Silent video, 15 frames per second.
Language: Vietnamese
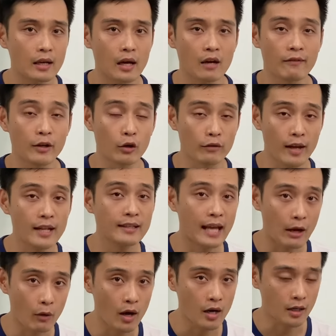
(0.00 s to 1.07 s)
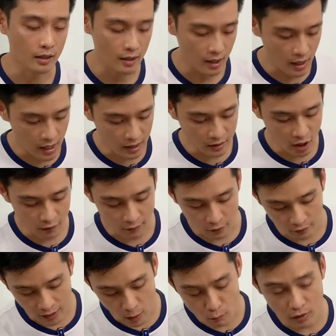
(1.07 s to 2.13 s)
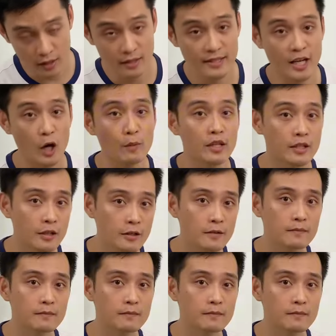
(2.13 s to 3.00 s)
uh, và độ nét cao hơn uh, nhờ vào cái ống kính 6 bên dưới